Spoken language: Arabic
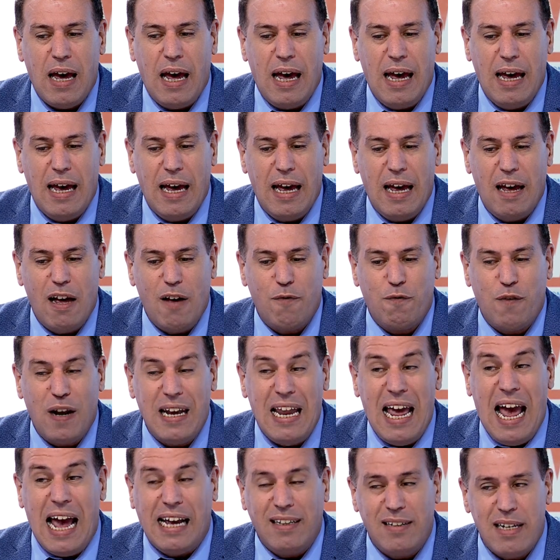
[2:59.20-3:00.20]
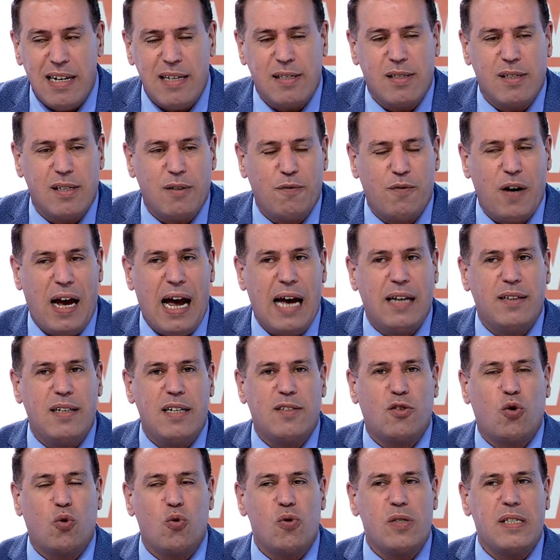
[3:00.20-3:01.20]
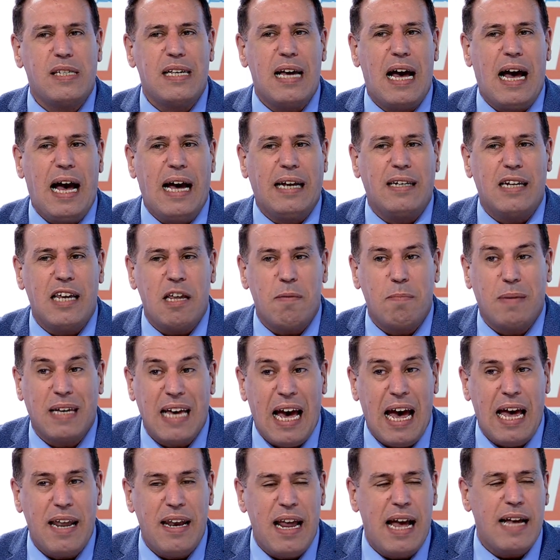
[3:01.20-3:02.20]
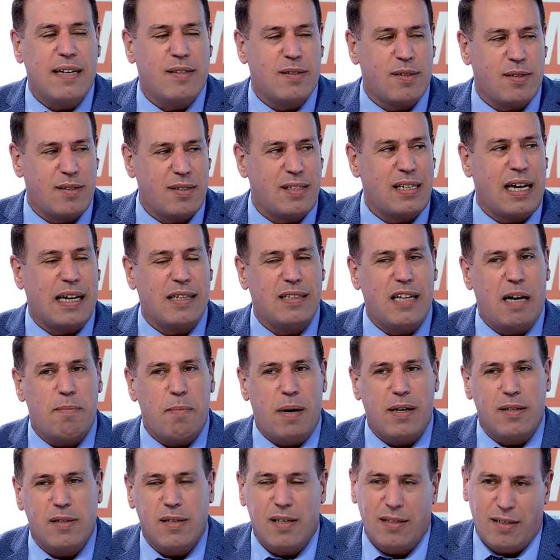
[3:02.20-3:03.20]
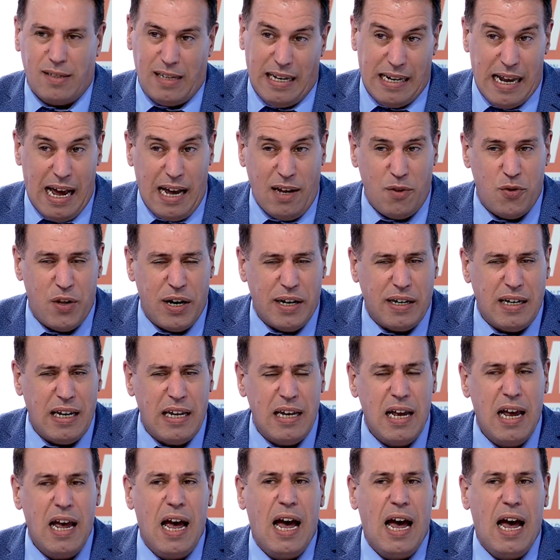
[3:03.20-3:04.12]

آه، فالحديث فحديث روسيا عن إمكانات استخدام سلاح ذري